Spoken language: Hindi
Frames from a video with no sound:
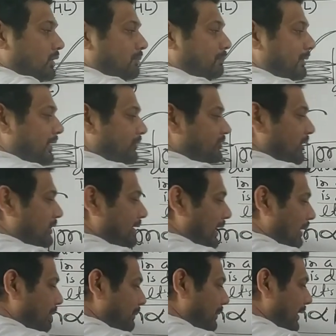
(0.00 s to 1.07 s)
प्रेशर
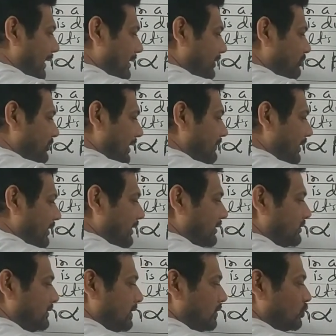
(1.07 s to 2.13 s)
यहां पे बढ़ा के ज्यादा
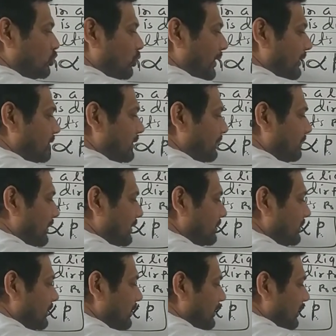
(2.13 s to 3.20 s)
कर दिए टू एटीएम कर
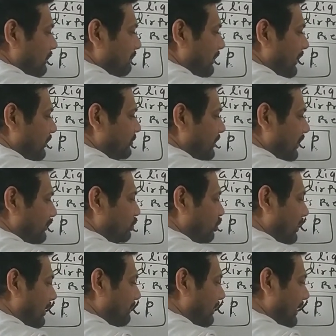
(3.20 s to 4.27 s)
दिए प्रेशर
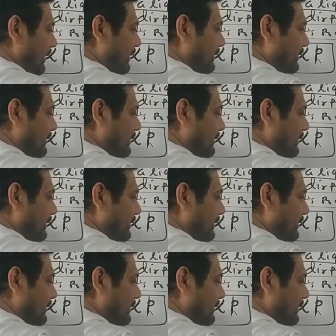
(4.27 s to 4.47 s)
थोड़ा बढ़ा के